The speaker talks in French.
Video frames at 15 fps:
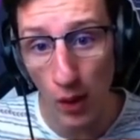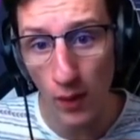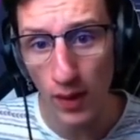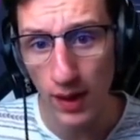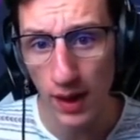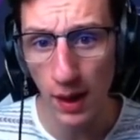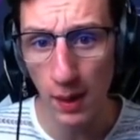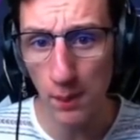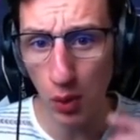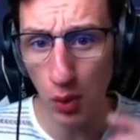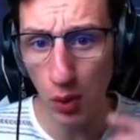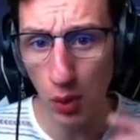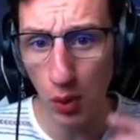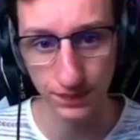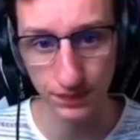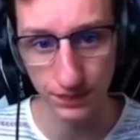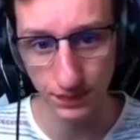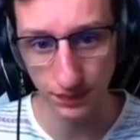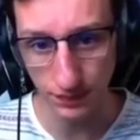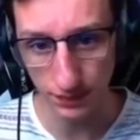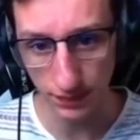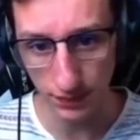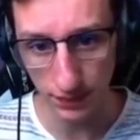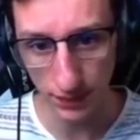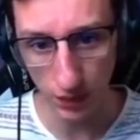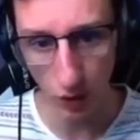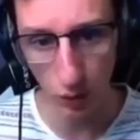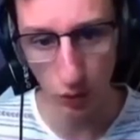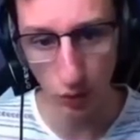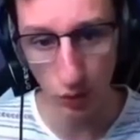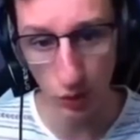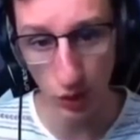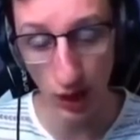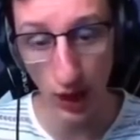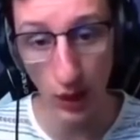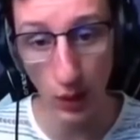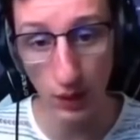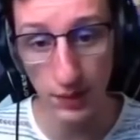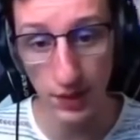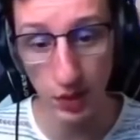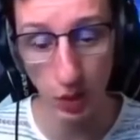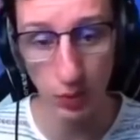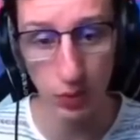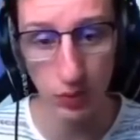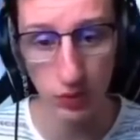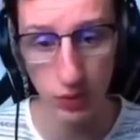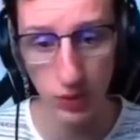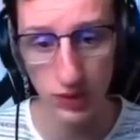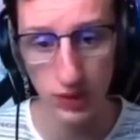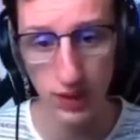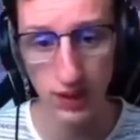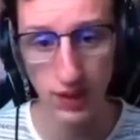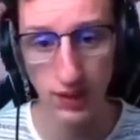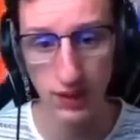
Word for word: Long. Pourquoi On peut construire Ah ouais, mais d'accord, on peut construire, nickel.